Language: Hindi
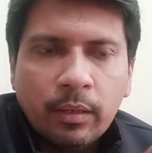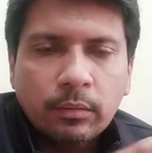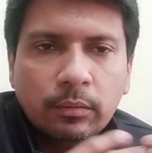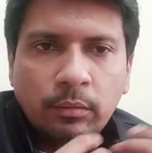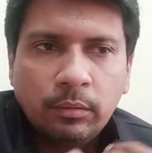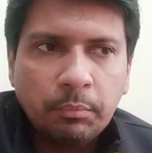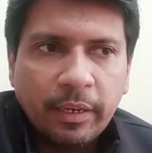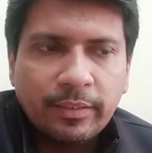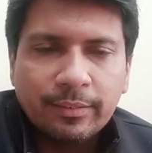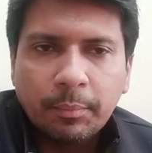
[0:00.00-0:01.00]
मेरे
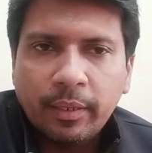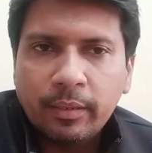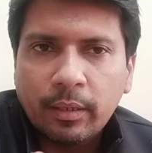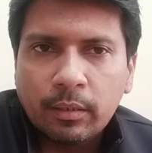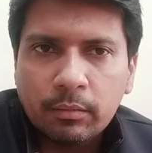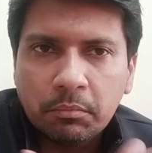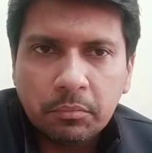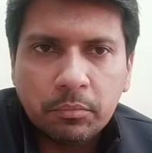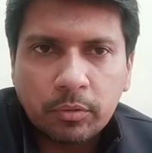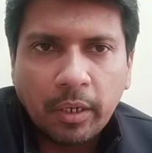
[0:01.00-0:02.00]
जैसे बंदे तक
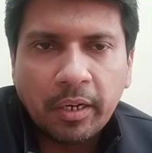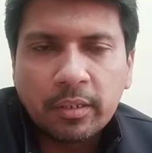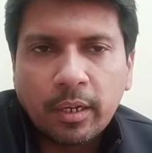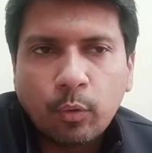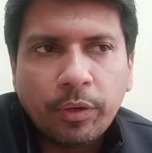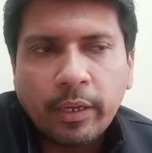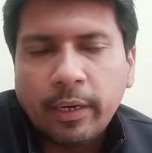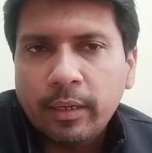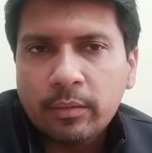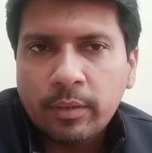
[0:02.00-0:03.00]
जिसका लेना देना कोई नहीं है
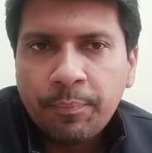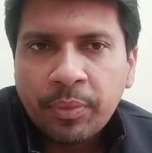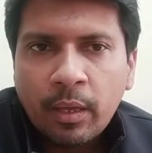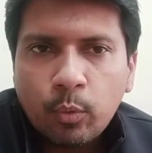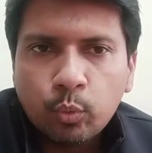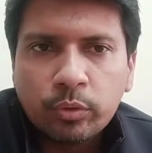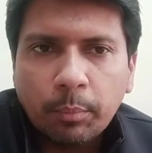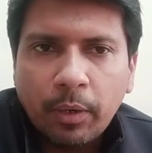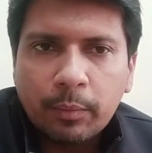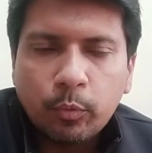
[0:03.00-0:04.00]
इंडिया से उस तक
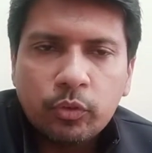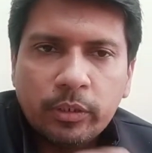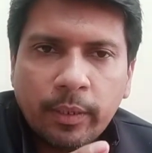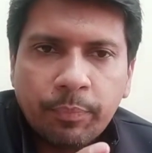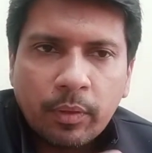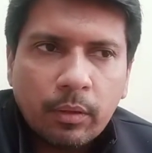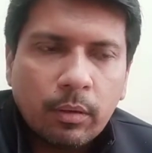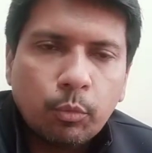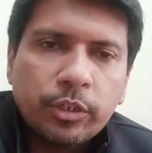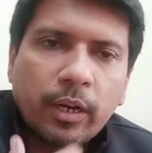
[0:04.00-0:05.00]
बात पहुँची है
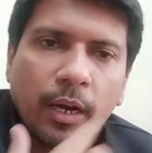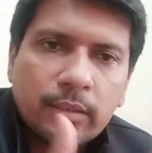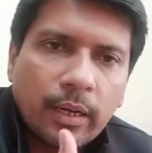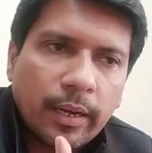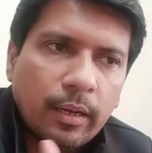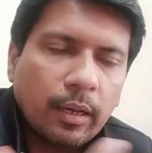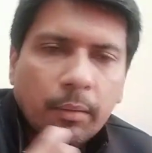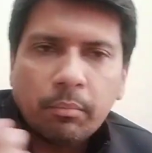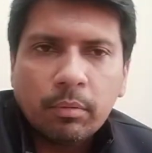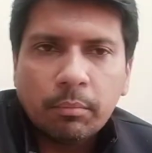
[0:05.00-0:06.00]
अब मुझे कहा जा रहा है हालांकि
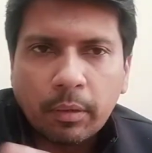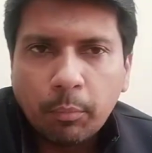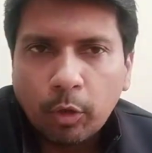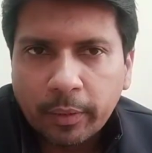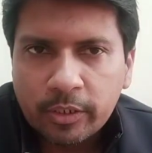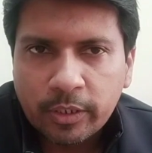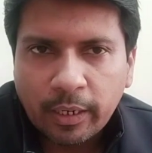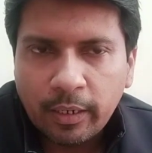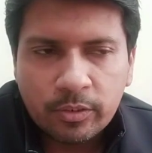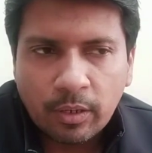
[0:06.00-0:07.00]
बहुत बड़ा
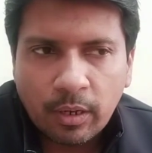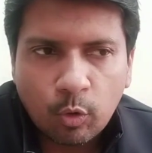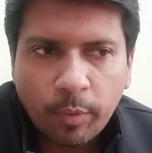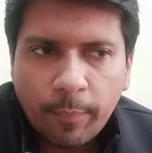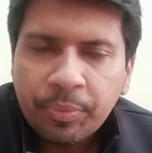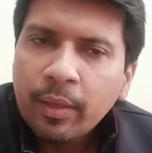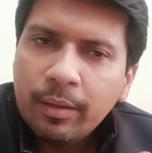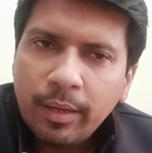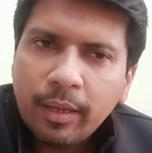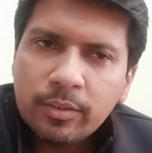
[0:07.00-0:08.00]
चैनल नहीं चला रहा हूँ मैं
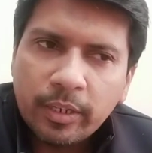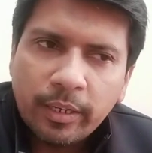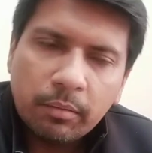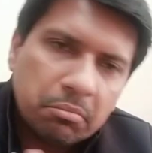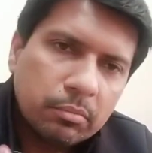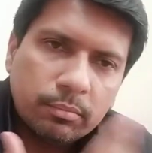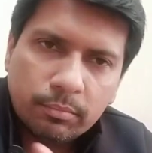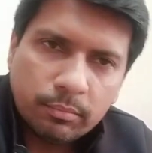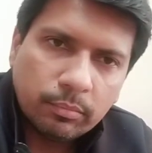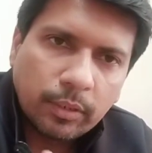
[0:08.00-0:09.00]
लेकिन चलें
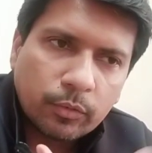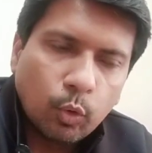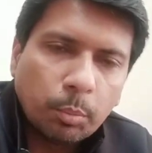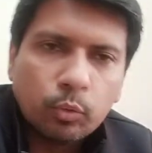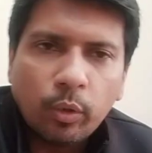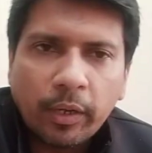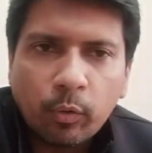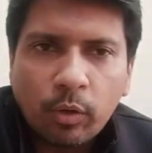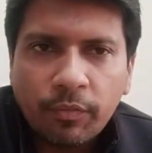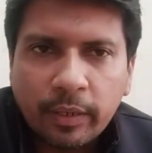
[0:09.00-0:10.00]
दस लोग भी सुन लेंगे
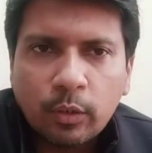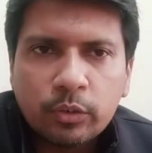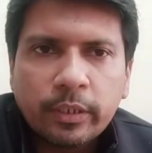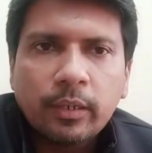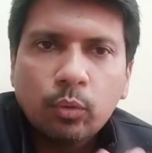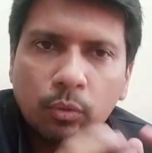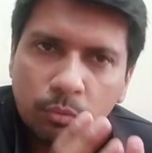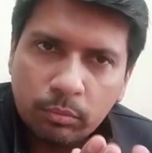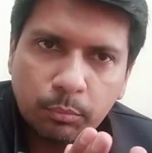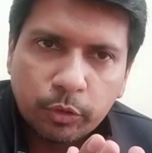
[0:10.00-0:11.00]
उनका फ़ायदा हो जाएगा तो
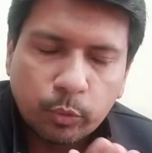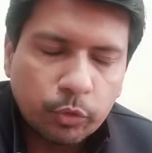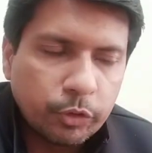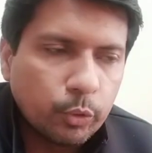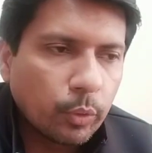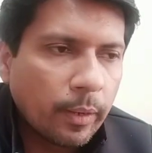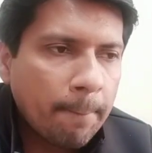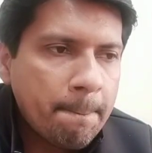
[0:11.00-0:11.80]
मुझे खुशी होगी